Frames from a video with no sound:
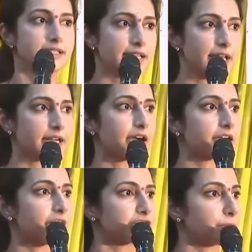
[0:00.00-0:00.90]
సిన్సియర్గా
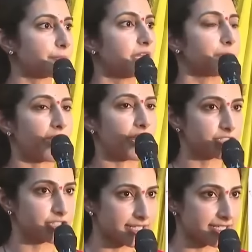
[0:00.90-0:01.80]
కష్టపడి
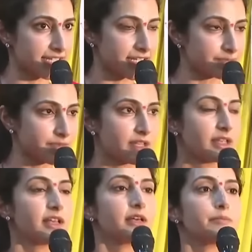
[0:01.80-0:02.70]
పనిచేసి
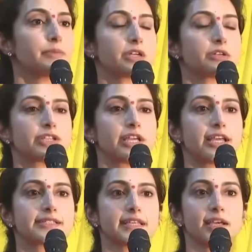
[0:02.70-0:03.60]
మీరు
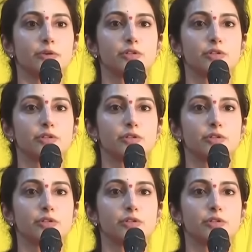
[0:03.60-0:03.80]
చేసే